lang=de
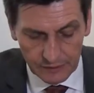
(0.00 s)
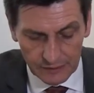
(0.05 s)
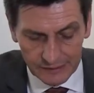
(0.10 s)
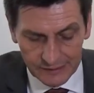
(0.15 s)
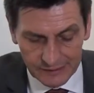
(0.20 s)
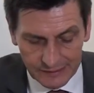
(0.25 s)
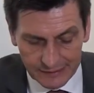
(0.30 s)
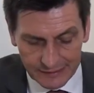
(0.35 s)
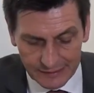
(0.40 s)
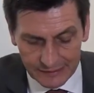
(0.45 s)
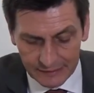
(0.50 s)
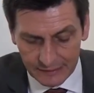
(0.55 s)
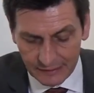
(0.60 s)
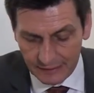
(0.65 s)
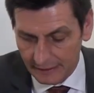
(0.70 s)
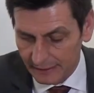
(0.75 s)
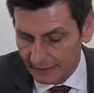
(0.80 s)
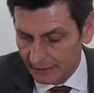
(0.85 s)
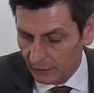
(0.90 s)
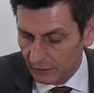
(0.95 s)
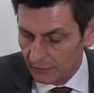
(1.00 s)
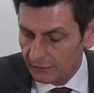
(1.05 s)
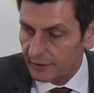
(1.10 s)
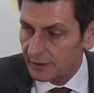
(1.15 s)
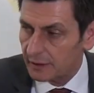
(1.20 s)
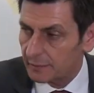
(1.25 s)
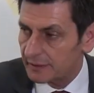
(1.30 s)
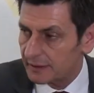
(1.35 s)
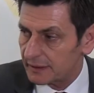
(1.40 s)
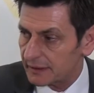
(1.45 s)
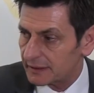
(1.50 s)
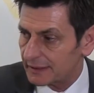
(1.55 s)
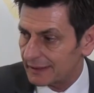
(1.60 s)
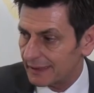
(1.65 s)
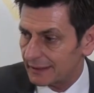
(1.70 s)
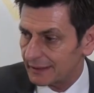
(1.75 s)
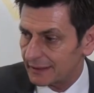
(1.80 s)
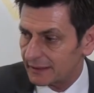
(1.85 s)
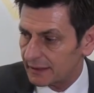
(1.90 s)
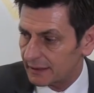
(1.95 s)
die generelle Aufgabe des
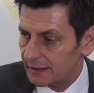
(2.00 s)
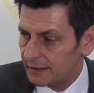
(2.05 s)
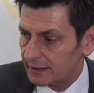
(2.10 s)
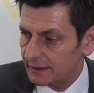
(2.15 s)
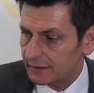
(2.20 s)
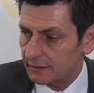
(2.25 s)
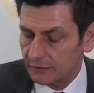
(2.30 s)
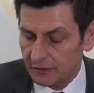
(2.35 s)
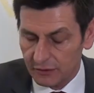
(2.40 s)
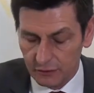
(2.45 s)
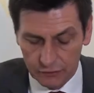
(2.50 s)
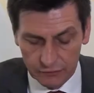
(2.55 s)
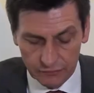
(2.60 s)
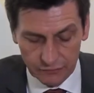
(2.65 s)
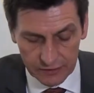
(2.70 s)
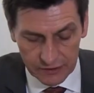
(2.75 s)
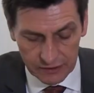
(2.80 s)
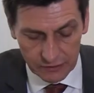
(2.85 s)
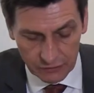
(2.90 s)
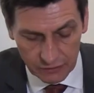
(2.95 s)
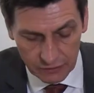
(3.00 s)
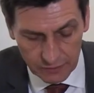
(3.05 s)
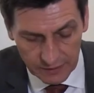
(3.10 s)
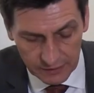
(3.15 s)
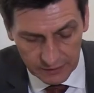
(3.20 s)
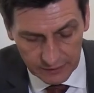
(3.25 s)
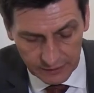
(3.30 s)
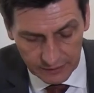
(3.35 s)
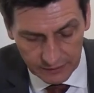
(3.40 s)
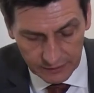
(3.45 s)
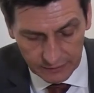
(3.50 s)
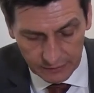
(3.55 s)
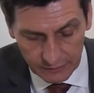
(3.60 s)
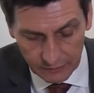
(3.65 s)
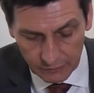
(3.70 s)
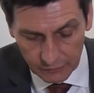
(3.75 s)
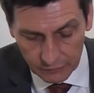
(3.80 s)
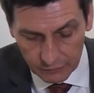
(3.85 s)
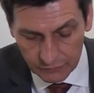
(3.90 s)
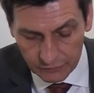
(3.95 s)
Landesrechnungshofes nochmal in
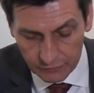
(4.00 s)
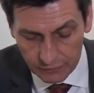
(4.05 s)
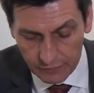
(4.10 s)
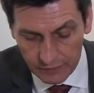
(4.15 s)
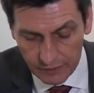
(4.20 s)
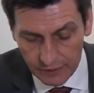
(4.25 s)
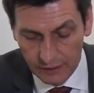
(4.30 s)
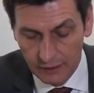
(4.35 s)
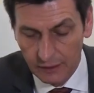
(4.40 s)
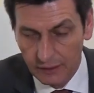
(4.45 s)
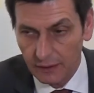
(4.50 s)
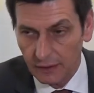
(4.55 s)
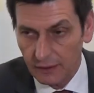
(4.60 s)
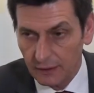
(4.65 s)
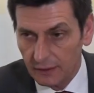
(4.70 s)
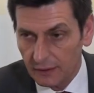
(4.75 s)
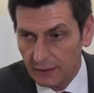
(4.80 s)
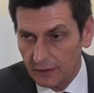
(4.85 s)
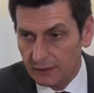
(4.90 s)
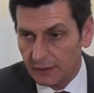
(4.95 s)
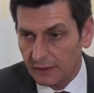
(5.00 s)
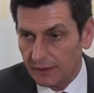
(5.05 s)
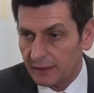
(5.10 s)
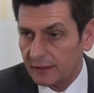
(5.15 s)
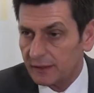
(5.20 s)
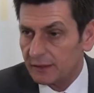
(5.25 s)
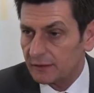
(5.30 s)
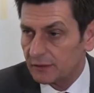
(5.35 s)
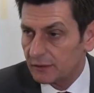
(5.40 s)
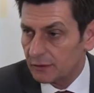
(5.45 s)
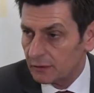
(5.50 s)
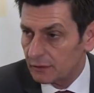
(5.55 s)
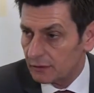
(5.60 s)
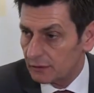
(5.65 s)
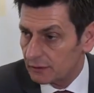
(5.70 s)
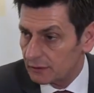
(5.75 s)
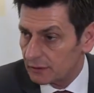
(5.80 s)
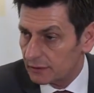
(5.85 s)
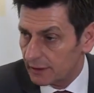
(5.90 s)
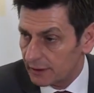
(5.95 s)
Erinnerung rufen. Der Rechn
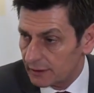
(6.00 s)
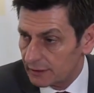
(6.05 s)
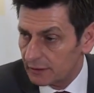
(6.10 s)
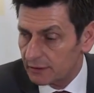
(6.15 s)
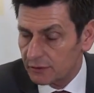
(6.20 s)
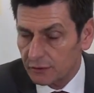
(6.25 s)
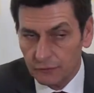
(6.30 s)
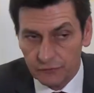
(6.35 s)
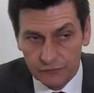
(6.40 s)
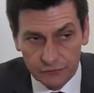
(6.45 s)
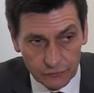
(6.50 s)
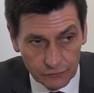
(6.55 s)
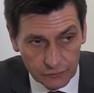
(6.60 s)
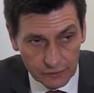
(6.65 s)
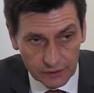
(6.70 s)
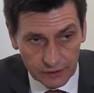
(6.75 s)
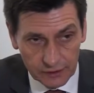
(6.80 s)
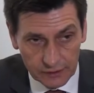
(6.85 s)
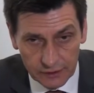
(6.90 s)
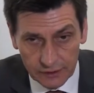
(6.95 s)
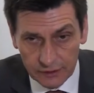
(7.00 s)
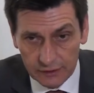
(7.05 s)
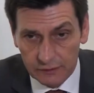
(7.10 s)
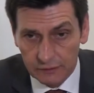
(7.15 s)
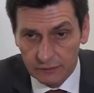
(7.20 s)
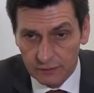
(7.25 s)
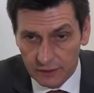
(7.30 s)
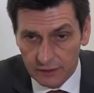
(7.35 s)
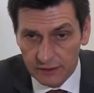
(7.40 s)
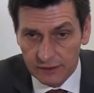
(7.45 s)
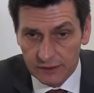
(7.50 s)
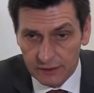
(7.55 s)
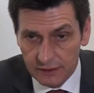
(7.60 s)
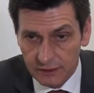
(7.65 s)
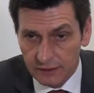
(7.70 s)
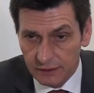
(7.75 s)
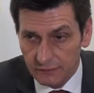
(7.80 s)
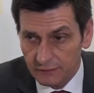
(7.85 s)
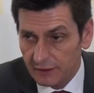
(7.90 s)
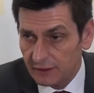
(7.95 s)
Rechnungshof fungiert und als
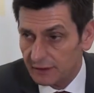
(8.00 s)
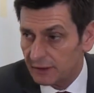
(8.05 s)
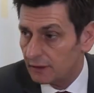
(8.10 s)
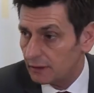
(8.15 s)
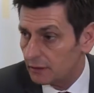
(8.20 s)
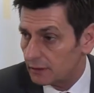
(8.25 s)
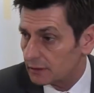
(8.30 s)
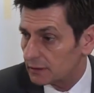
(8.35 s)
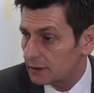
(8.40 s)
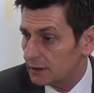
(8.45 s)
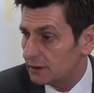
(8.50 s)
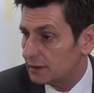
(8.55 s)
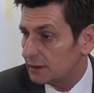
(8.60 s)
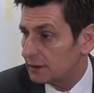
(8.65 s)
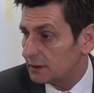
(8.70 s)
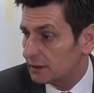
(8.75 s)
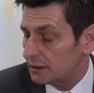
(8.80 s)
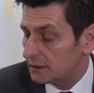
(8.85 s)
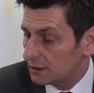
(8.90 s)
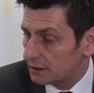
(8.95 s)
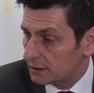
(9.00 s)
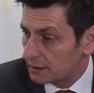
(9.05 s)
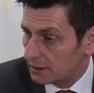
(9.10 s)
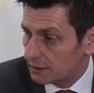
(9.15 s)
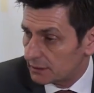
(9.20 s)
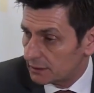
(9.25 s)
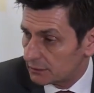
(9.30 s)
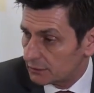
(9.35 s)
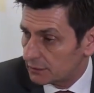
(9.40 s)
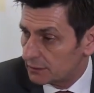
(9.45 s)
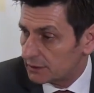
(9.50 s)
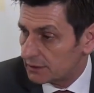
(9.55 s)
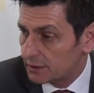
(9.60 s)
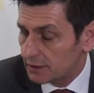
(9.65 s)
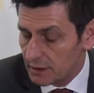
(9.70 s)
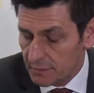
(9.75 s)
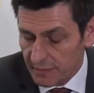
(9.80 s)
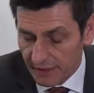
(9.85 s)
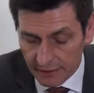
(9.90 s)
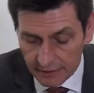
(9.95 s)
dieser wird er auch äh, natürlich die
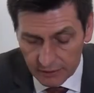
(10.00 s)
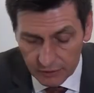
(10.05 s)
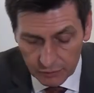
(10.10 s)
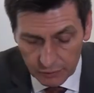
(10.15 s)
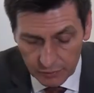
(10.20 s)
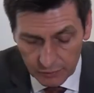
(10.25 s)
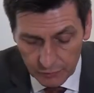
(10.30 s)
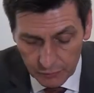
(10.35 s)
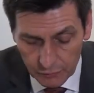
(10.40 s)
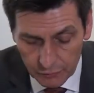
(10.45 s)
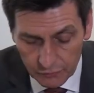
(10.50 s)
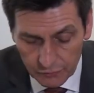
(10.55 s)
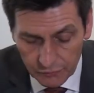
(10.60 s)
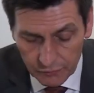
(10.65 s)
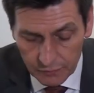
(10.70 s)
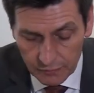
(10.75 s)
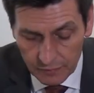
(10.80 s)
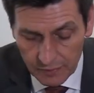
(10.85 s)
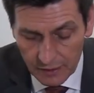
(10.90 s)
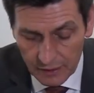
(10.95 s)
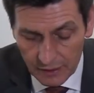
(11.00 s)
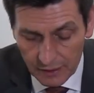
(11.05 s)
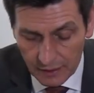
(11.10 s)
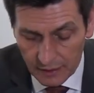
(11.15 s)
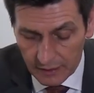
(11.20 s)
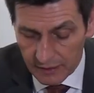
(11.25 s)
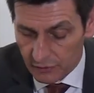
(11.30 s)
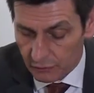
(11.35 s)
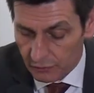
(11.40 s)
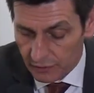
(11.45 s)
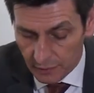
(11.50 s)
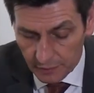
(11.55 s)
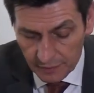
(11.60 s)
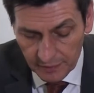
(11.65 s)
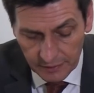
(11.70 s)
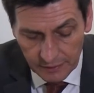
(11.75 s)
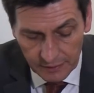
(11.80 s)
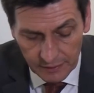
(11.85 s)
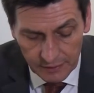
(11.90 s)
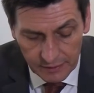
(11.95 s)
Gemeinden überprüfen, als
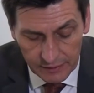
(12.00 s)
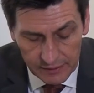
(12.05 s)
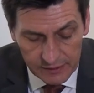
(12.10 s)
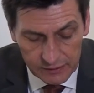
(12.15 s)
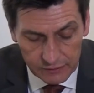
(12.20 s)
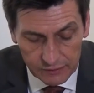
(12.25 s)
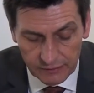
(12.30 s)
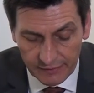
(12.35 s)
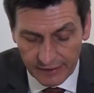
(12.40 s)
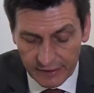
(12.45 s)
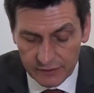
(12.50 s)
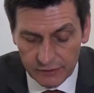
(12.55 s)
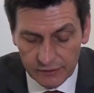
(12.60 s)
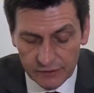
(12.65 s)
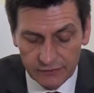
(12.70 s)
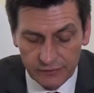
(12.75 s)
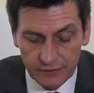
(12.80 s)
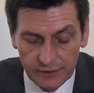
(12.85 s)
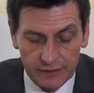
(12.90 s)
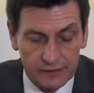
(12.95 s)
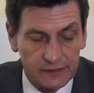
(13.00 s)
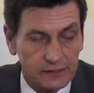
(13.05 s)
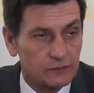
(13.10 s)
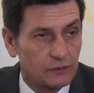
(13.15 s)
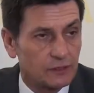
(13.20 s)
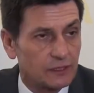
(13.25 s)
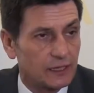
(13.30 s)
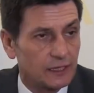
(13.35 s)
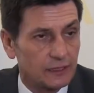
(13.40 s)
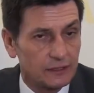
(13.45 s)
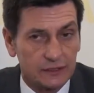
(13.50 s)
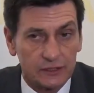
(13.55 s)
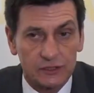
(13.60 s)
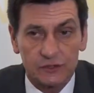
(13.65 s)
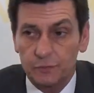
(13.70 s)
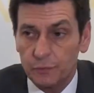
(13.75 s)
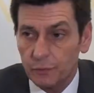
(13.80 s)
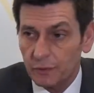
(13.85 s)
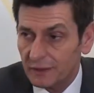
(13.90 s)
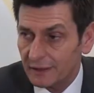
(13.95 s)
unabhängiges und weisungsfreies Organ des
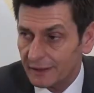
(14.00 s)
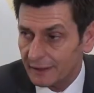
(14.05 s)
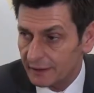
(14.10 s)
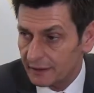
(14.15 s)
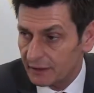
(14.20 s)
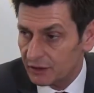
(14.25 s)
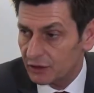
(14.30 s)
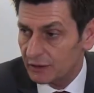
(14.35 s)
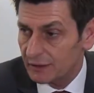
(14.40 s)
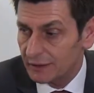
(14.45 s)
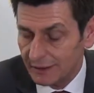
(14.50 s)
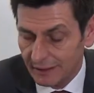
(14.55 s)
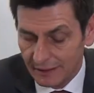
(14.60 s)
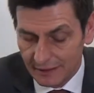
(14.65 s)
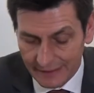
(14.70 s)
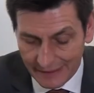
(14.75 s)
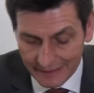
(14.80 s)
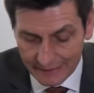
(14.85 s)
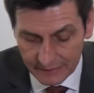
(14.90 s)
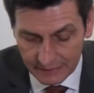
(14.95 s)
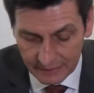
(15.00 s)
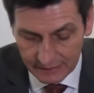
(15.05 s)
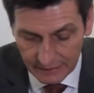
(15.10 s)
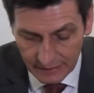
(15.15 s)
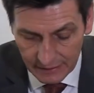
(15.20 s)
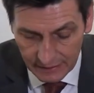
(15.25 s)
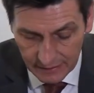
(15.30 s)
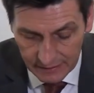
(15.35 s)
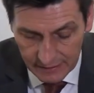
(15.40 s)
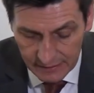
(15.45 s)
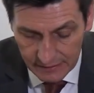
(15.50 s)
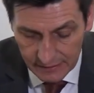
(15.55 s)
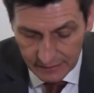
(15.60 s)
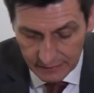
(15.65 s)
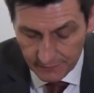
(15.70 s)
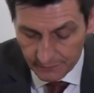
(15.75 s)
burgenländischen Landtages.